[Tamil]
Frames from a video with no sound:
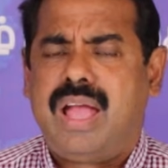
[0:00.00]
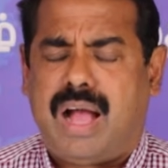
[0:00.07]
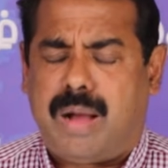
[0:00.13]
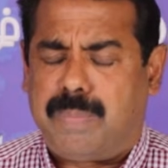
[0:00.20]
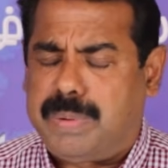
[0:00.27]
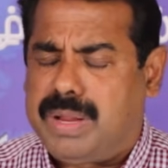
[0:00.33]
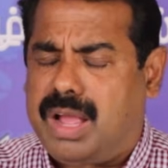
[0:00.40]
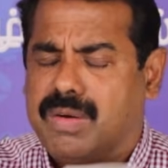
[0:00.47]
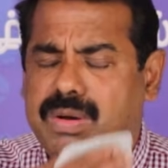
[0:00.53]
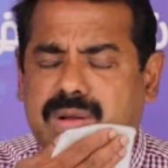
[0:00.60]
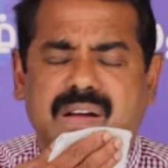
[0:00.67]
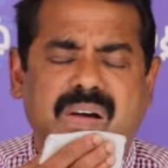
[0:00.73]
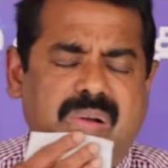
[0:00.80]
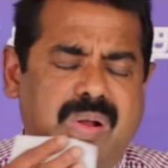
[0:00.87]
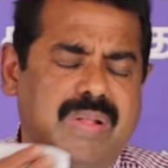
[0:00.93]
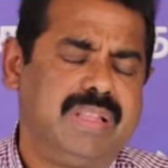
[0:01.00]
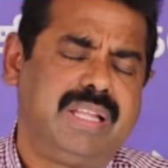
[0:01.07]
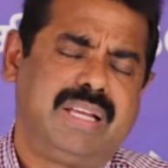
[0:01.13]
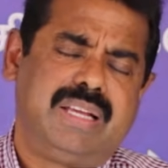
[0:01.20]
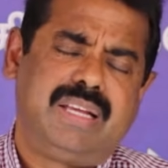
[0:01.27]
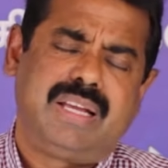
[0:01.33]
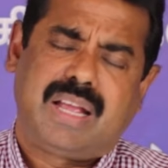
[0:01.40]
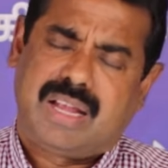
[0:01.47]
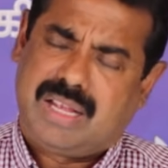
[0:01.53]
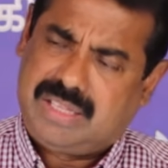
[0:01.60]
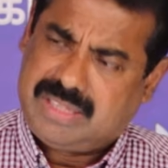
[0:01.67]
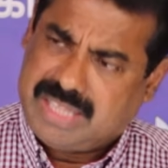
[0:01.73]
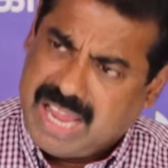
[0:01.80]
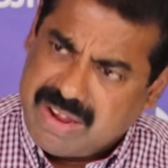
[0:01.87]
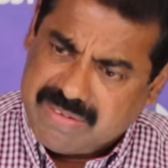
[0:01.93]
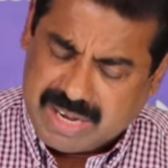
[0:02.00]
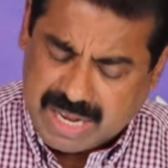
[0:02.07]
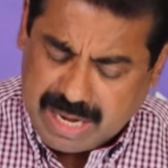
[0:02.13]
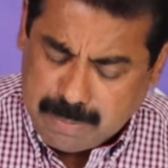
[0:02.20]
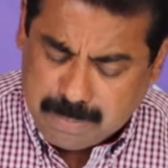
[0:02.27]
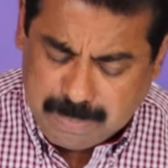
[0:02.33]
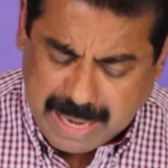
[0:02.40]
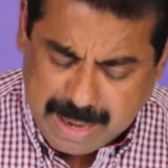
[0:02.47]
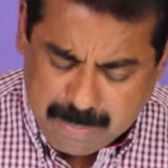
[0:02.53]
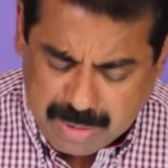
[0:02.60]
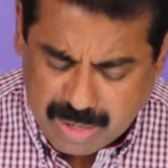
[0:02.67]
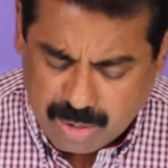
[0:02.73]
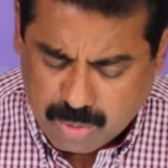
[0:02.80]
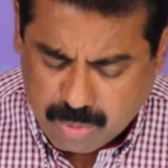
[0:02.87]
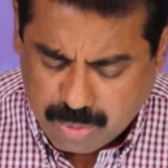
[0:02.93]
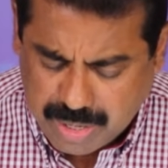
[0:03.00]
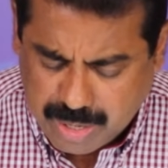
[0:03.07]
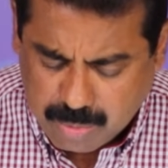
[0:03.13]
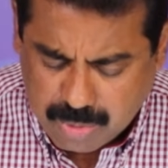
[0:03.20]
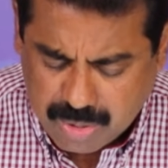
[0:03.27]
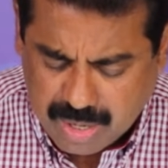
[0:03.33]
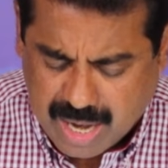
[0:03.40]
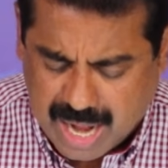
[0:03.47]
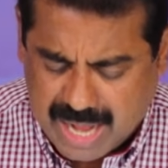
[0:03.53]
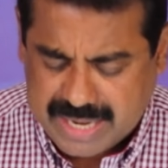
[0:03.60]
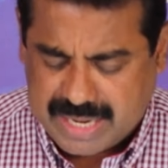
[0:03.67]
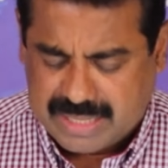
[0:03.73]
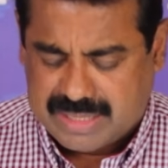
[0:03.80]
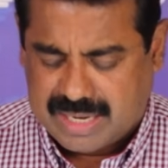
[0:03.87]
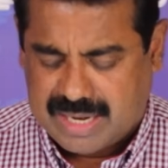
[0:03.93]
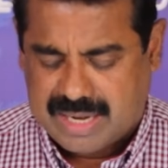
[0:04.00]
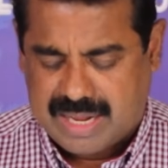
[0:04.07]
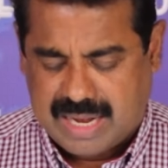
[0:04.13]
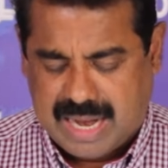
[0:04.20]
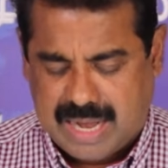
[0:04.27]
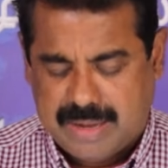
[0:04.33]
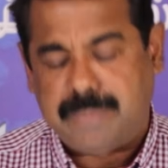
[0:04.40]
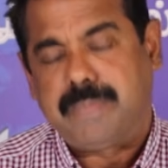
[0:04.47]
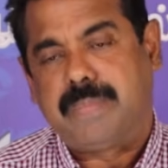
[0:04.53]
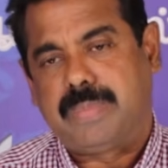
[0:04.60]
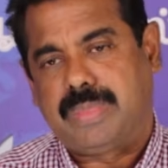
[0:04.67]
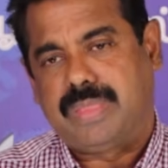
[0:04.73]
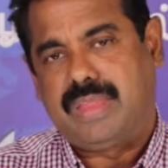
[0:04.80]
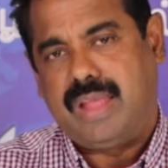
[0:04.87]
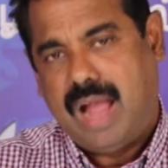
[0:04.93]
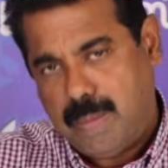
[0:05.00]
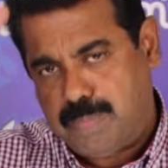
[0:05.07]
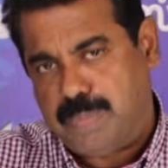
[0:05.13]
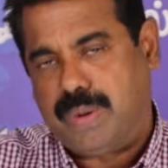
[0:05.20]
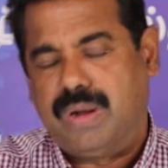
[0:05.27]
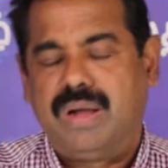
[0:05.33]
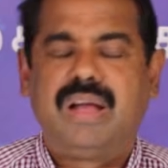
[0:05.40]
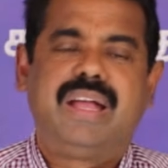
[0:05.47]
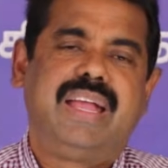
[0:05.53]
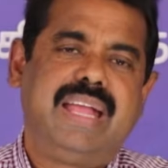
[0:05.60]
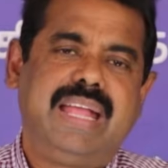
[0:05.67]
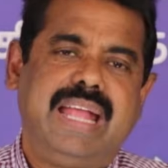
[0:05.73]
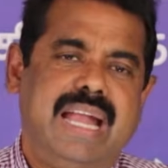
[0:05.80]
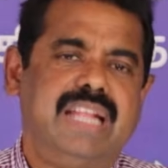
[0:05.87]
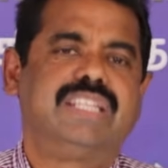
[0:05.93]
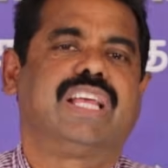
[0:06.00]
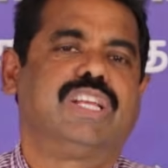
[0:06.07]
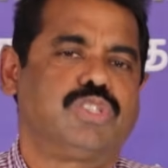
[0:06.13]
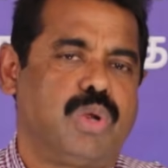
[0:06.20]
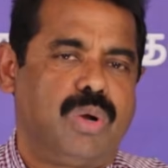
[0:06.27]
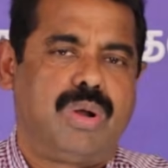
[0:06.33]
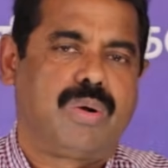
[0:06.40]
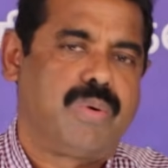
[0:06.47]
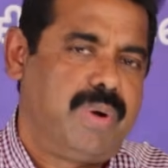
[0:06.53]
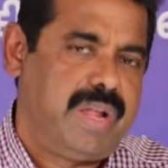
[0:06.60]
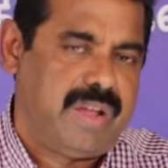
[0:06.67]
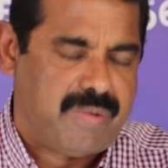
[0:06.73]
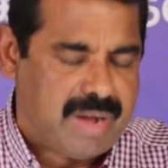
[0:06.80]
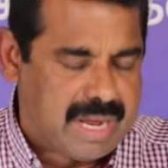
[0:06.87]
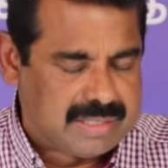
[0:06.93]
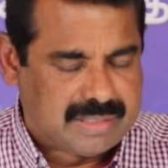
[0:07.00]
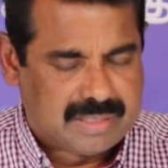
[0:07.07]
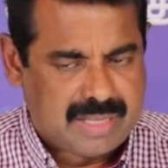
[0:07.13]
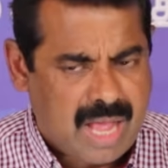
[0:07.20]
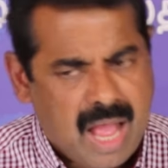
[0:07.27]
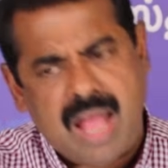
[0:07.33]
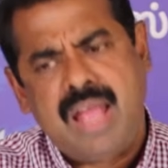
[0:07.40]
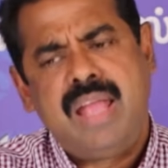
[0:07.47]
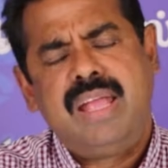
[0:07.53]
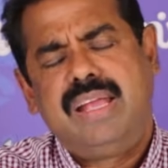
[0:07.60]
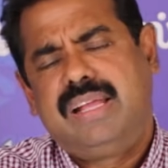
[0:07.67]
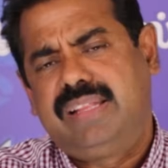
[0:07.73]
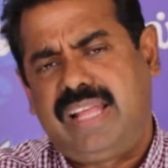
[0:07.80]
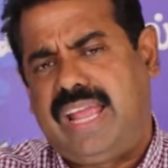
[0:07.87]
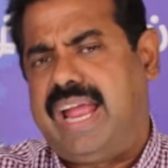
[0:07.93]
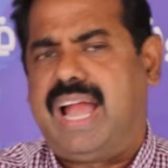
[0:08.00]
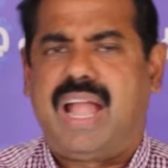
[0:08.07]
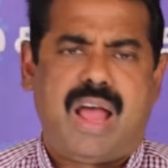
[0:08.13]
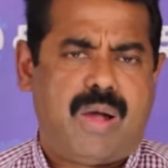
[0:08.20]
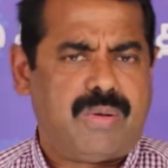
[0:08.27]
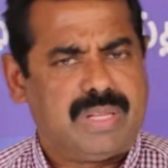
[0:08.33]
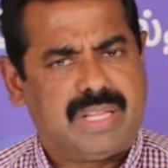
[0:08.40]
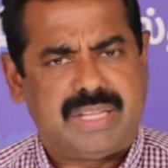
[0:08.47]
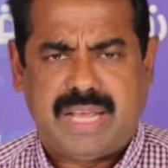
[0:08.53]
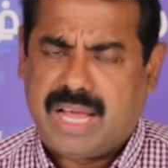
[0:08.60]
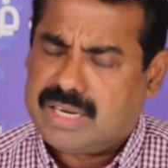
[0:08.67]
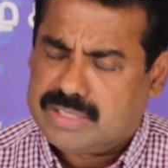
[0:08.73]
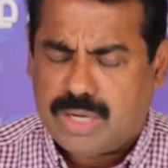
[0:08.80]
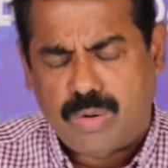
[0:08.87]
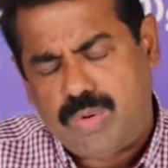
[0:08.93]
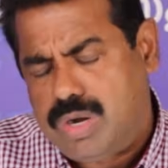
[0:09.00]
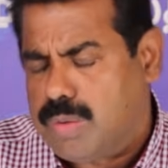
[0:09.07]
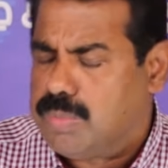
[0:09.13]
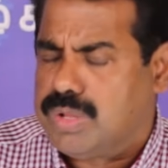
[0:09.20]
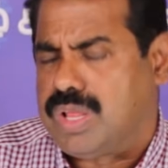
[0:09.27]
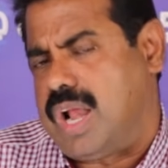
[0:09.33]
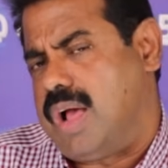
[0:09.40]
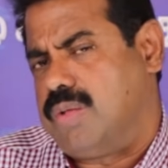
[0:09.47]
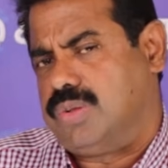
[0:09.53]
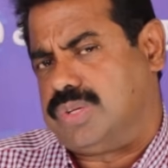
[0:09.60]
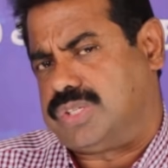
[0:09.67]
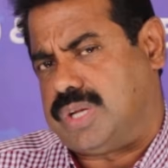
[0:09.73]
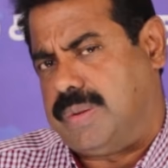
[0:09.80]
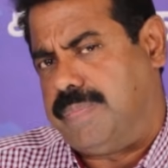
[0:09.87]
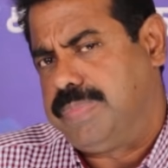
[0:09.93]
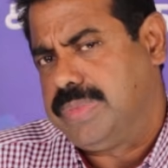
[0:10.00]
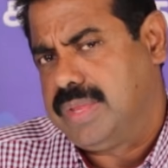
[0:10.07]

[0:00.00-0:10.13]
அப்படி அவர் அவர் வந்து தேவனை பிளேம் பண்ணக்கூடிய ஒரு காரியத்தில் இருக்கிறார் அப்போ எலிசா சொல்லக்கூடிய வார்த்தை தான் இந்த ஏழாவது அதிகாரத்தில் உள்ள முதலாவது வசனம்